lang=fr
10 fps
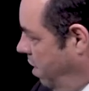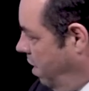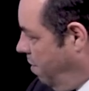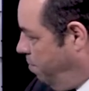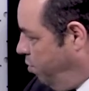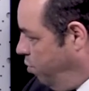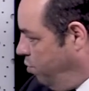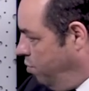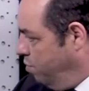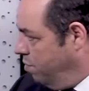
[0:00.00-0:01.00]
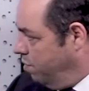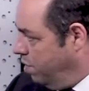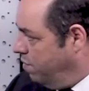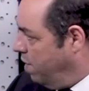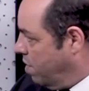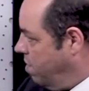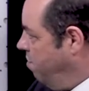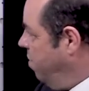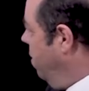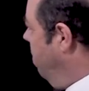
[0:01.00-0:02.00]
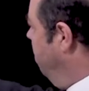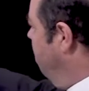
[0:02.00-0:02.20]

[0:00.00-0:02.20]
est la plus diversifiée.